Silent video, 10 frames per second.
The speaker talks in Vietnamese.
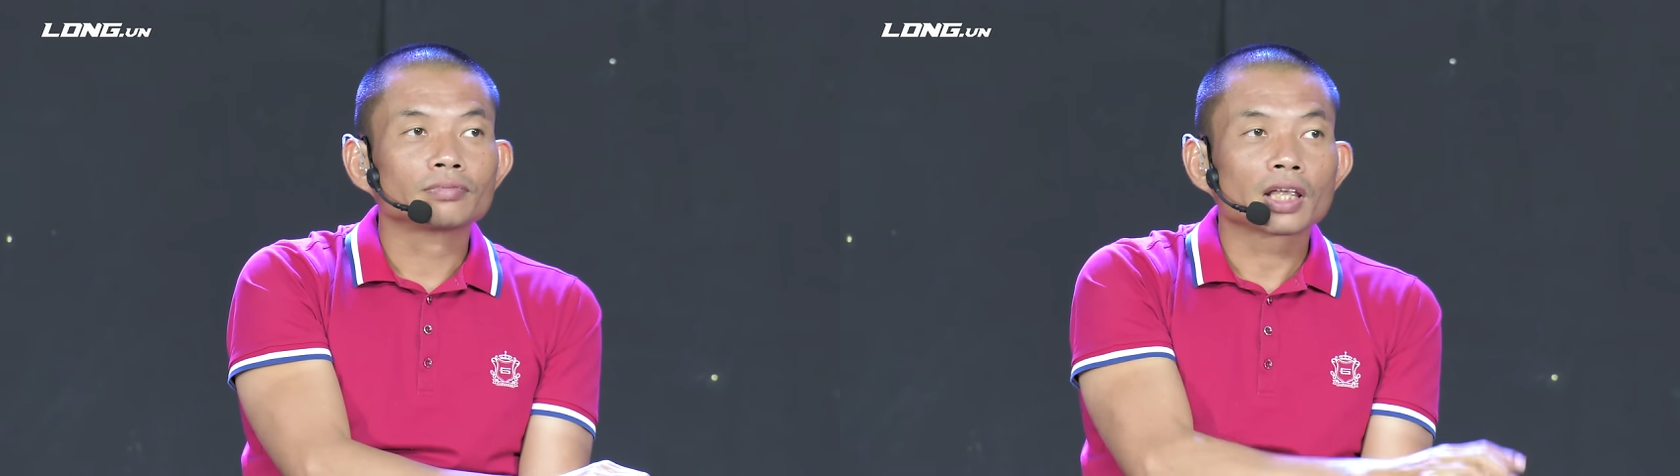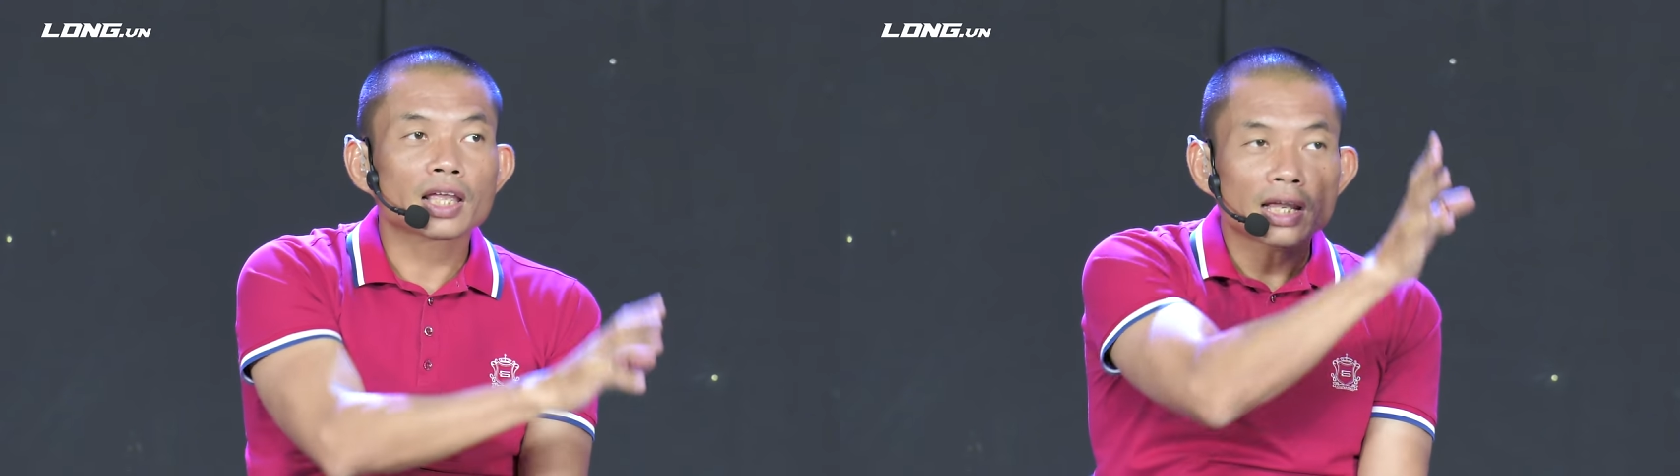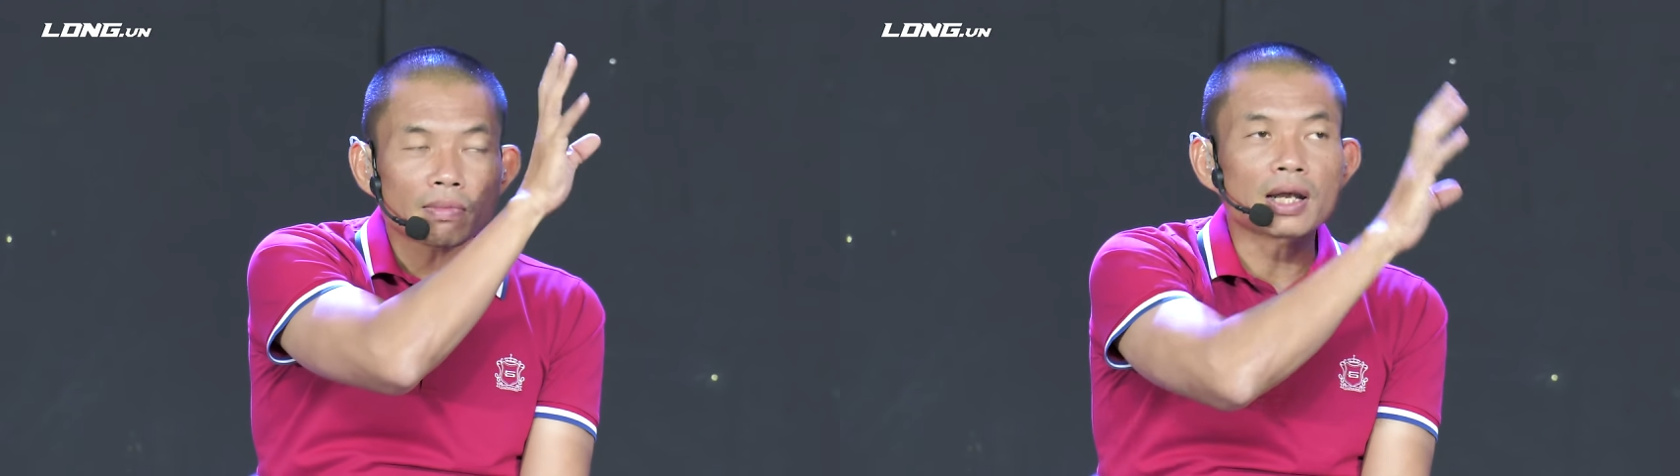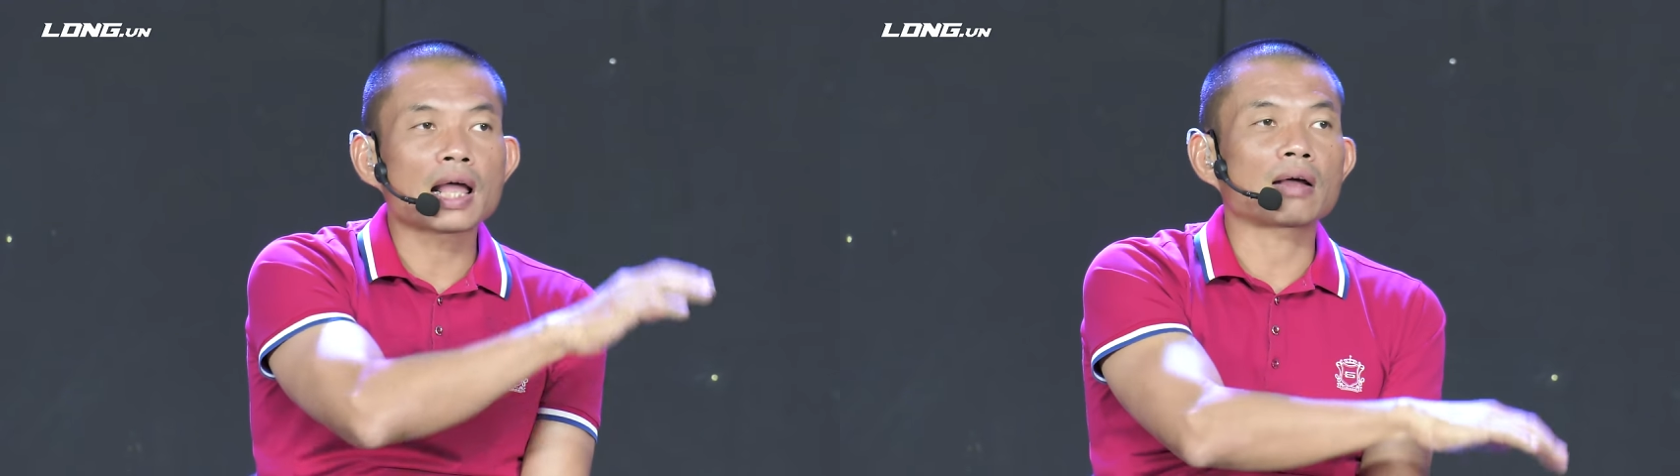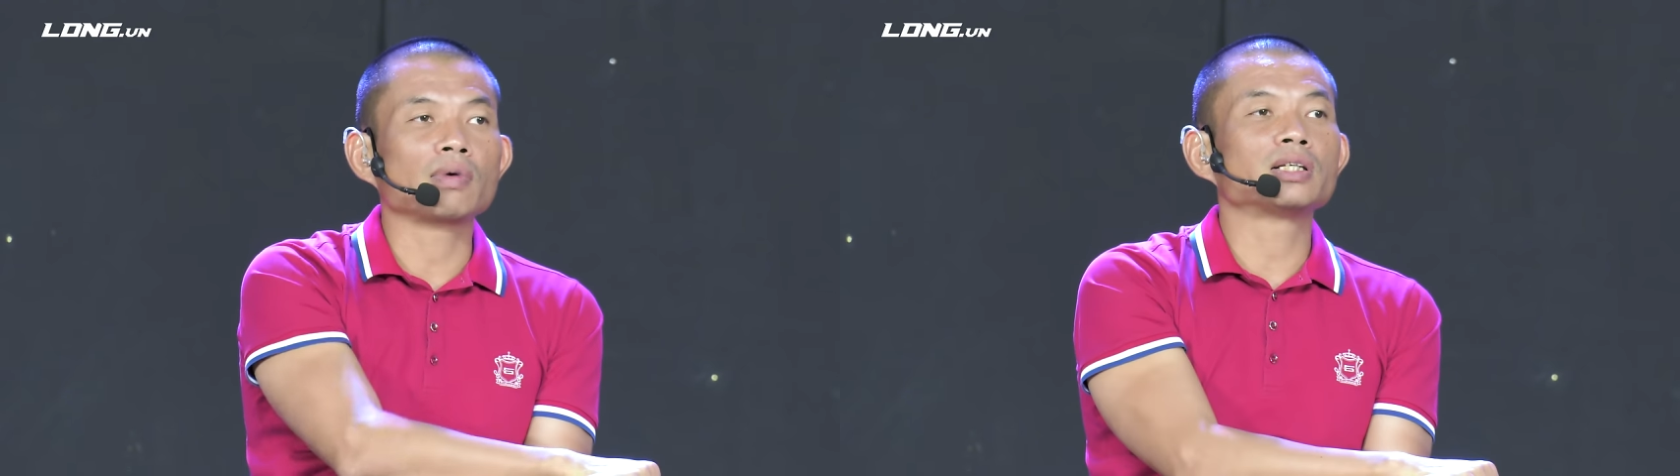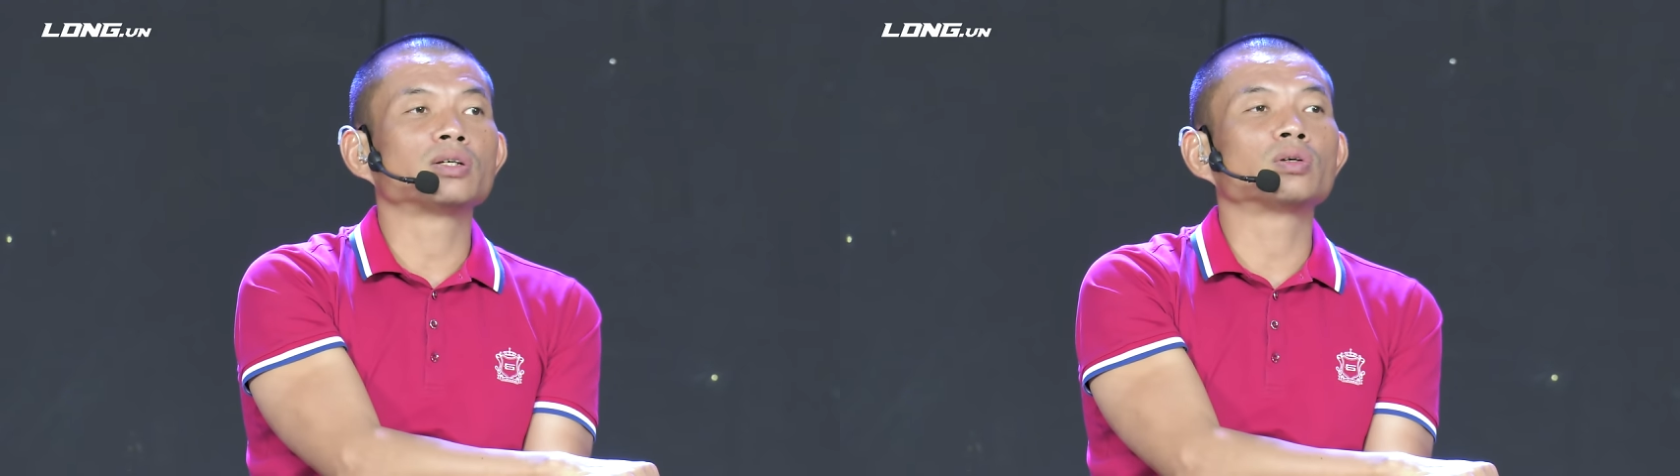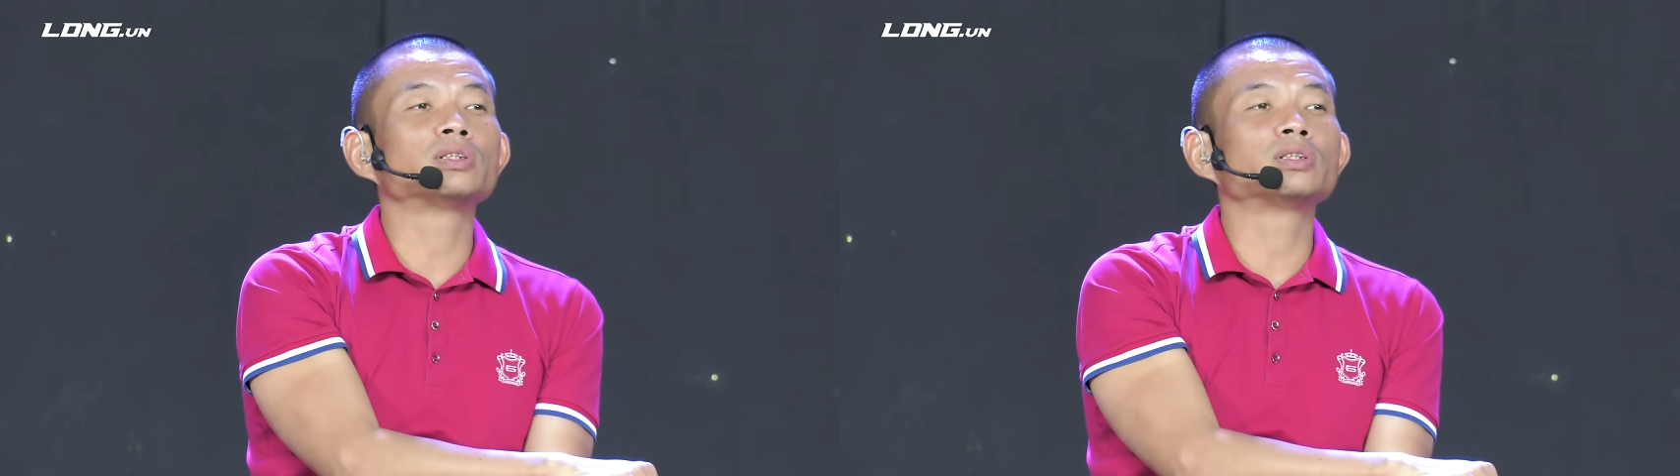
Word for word: cái cách bán hàng bây giờ nó